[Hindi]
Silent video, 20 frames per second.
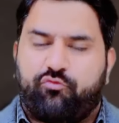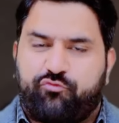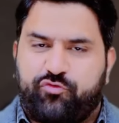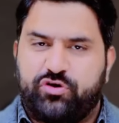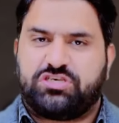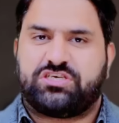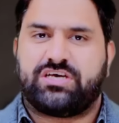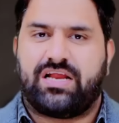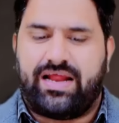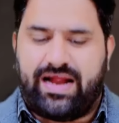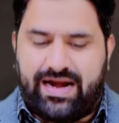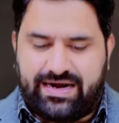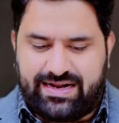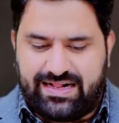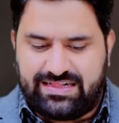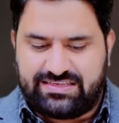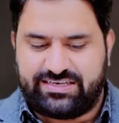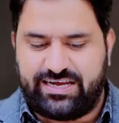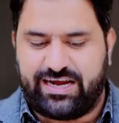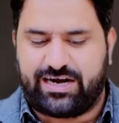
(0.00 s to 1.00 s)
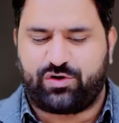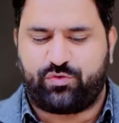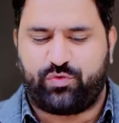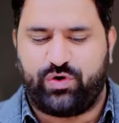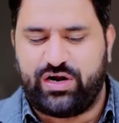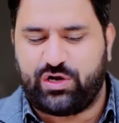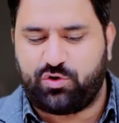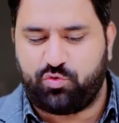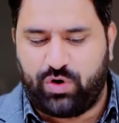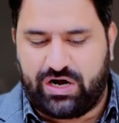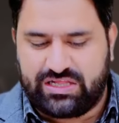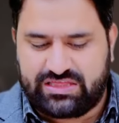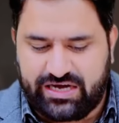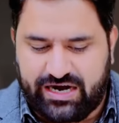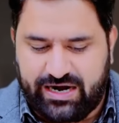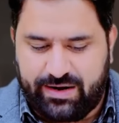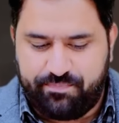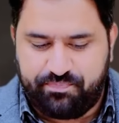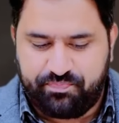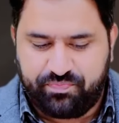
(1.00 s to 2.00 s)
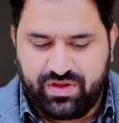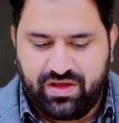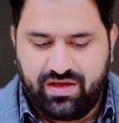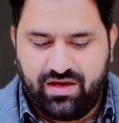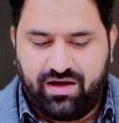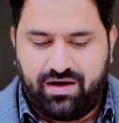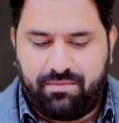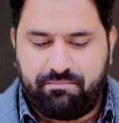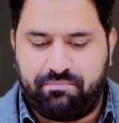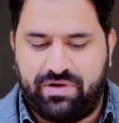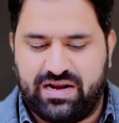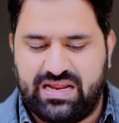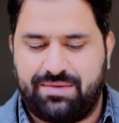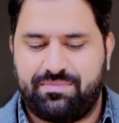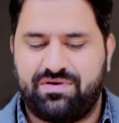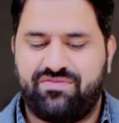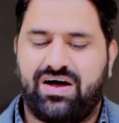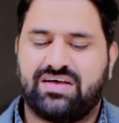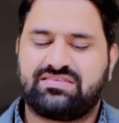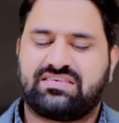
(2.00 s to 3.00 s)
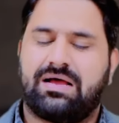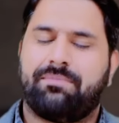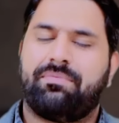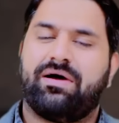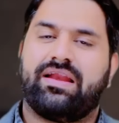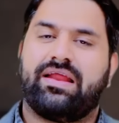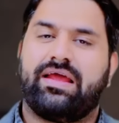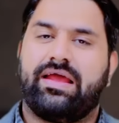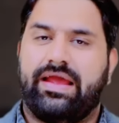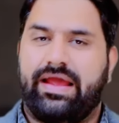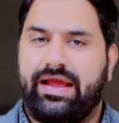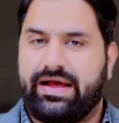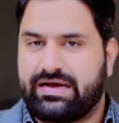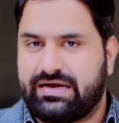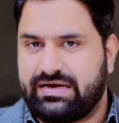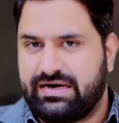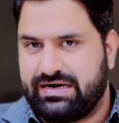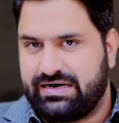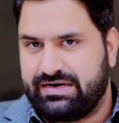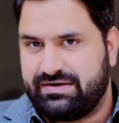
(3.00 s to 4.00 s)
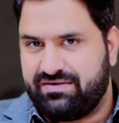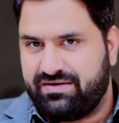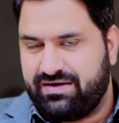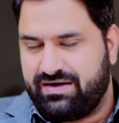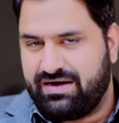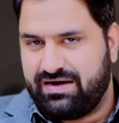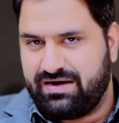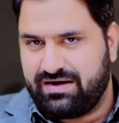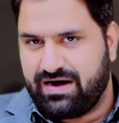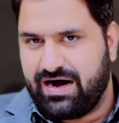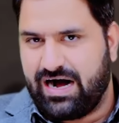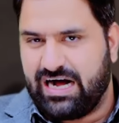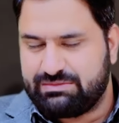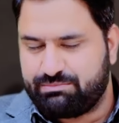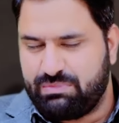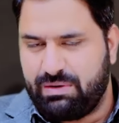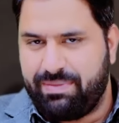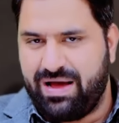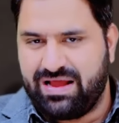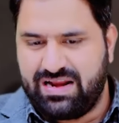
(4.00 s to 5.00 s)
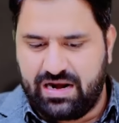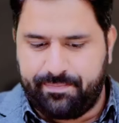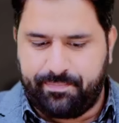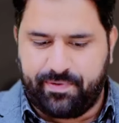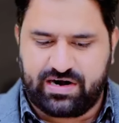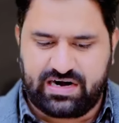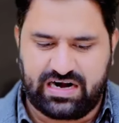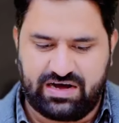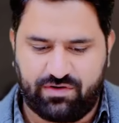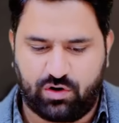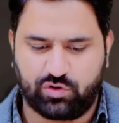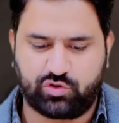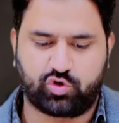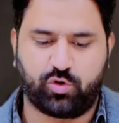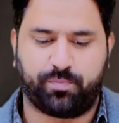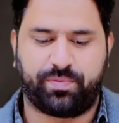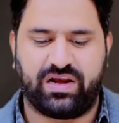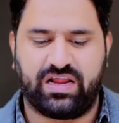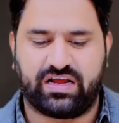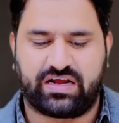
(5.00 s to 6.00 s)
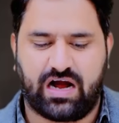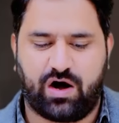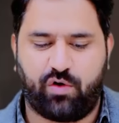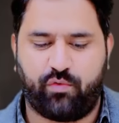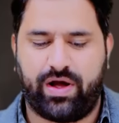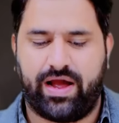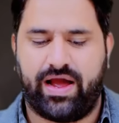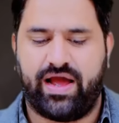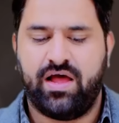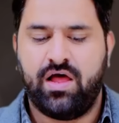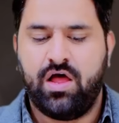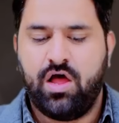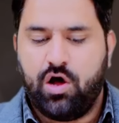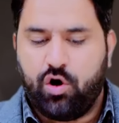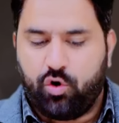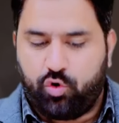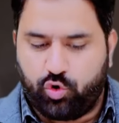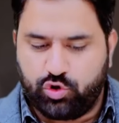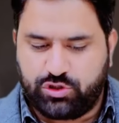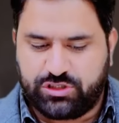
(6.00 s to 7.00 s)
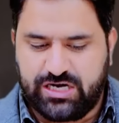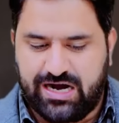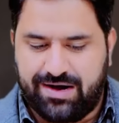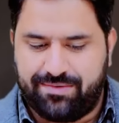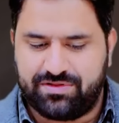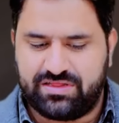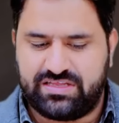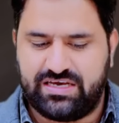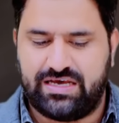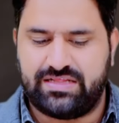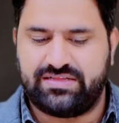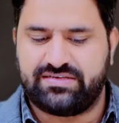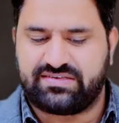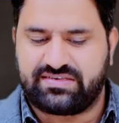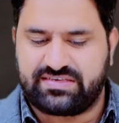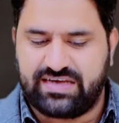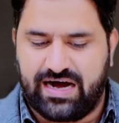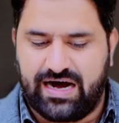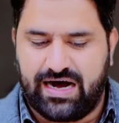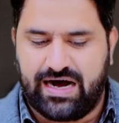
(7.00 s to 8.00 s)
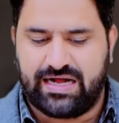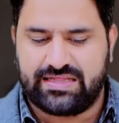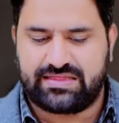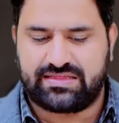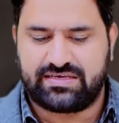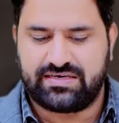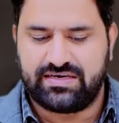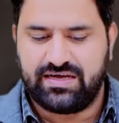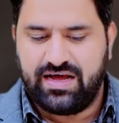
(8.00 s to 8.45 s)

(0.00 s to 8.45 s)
ऑफिशियल हैंडल से एक ट्वीट हुआ था मरियम नवाज साहबा ने एक हाथ में बैनर पकड़ा हुआ उसके ऊपर लिखा हुआ है खुश आमदीद सात